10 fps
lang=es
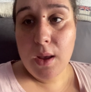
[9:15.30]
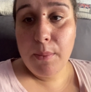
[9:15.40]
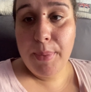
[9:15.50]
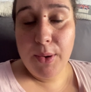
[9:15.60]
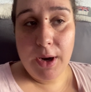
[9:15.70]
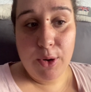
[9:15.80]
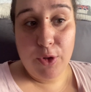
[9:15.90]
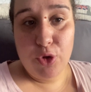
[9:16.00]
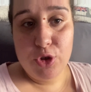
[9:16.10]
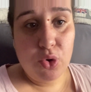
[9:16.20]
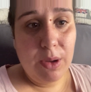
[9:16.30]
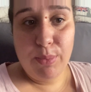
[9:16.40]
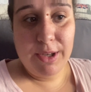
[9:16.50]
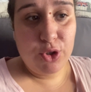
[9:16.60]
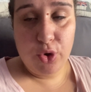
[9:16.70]
Pero claro, cuando estoy sola,
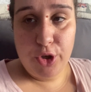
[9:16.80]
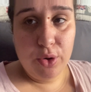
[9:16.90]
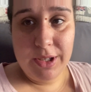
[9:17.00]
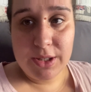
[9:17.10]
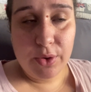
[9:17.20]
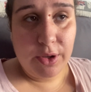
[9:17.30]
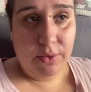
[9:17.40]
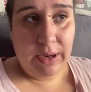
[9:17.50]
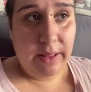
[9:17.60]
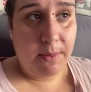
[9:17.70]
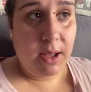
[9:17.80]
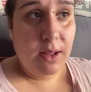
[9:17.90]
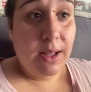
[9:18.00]
pues estoy yo y estoy yo, nadie más.